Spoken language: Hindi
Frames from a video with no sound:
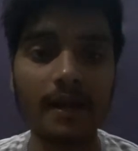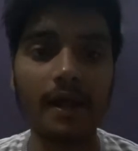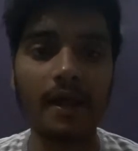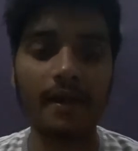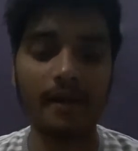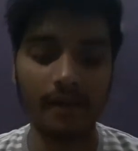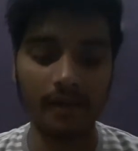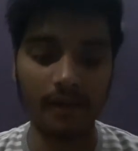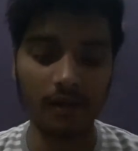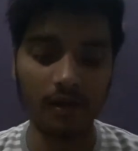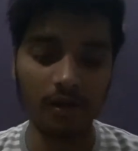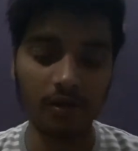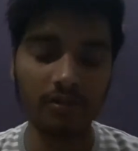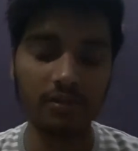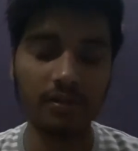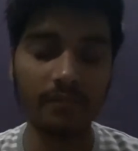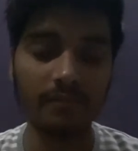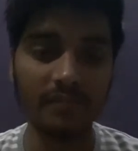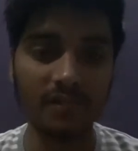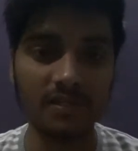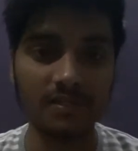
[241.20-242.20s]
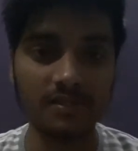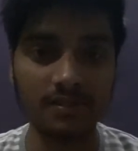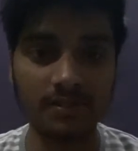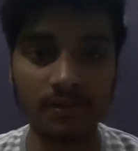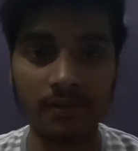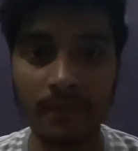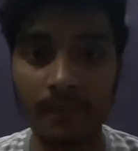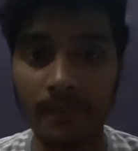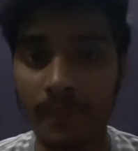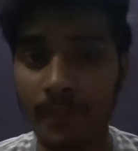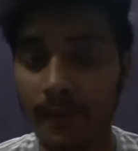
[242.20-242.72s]
ड्राई रखेगा एकदम
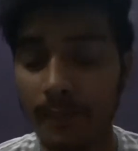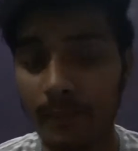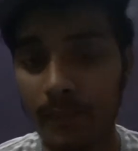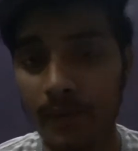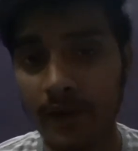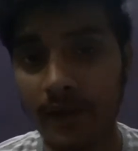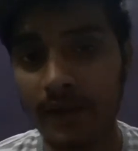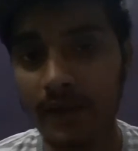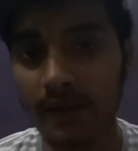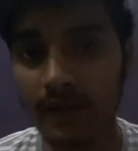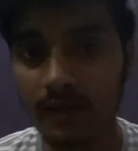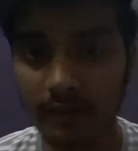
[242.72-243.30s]
मस्त बढ़िया